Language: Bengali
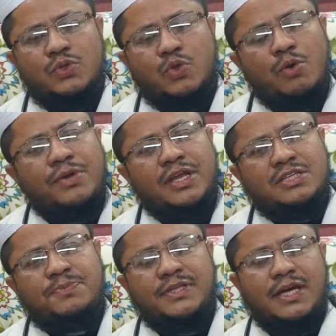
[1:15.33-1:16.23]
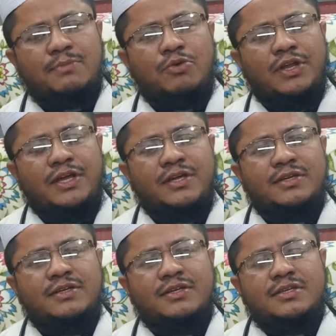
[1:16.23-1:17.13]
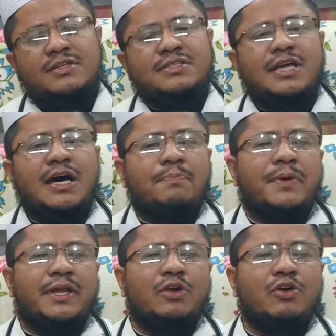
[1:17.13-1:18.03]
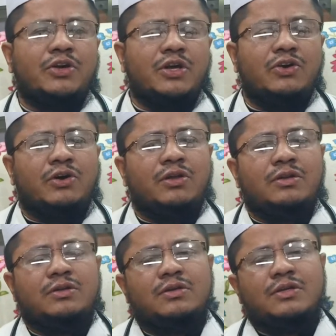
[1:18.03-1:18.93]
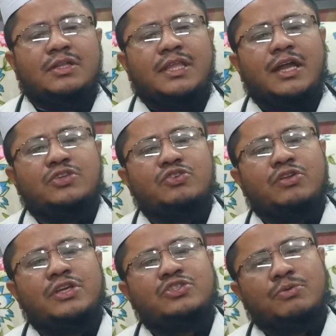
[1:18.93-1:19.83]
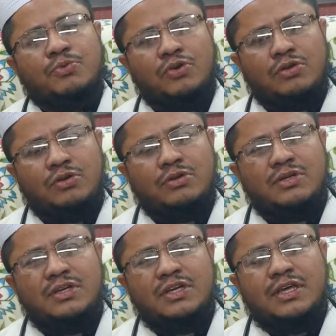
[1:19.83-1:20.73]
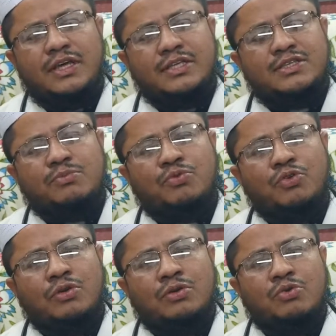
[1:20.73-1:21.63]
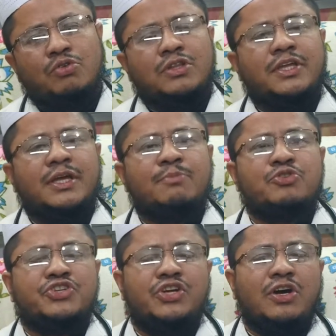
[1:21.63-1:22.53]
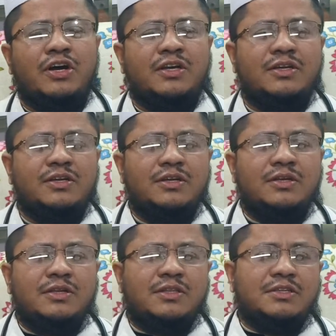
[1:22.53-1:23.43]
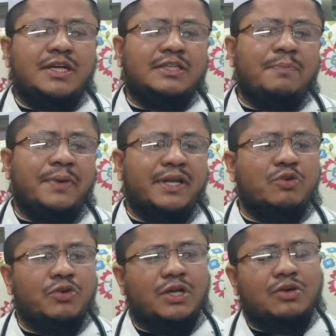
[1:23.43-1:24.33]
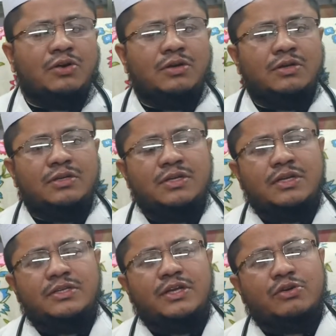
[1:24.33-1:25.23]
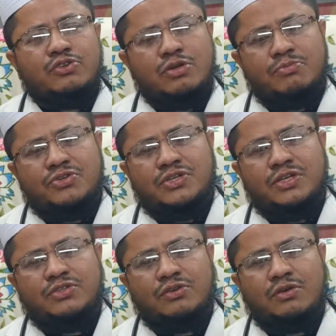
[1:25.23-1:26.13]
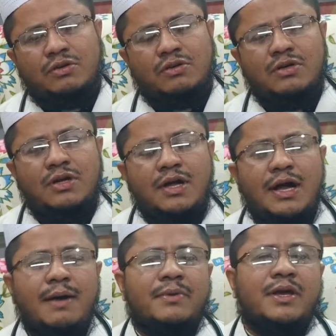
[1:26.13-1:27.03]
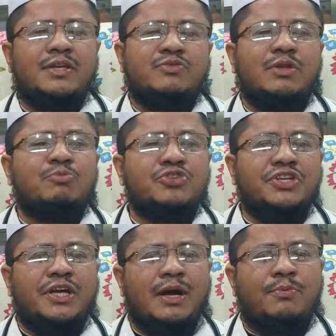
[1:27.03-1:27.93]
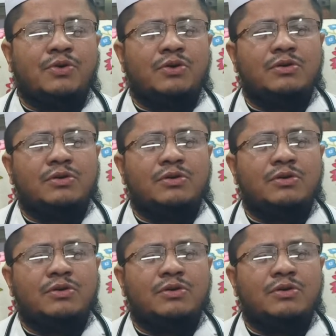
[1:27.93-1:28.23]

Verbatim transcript: কবিরাজ বিধান বলে যার পেটে গন্ডাগল তার জন্য গোল ইসুপগোল গোল গুল থেকে বসি হয় যাদের পেটে গন্ডাগোল যে কোনো সমস্যার জন্য আমরা স্কুলে বসি খাবো